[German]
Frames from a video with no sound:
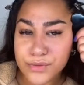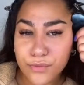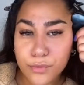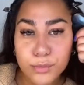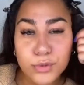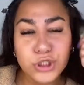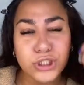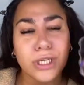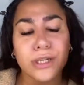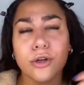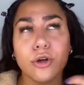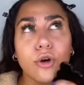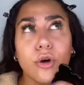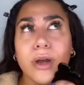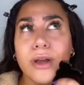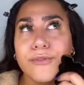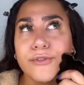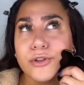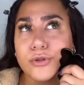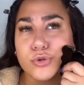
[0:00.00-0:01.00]
für mich dann auch
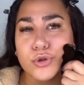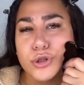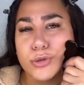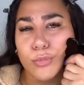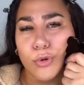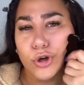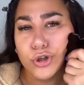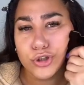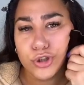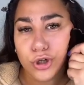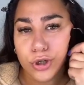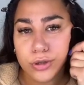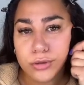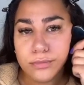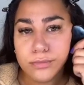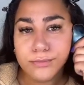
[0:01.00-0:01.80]
einfach nur Smalltalk.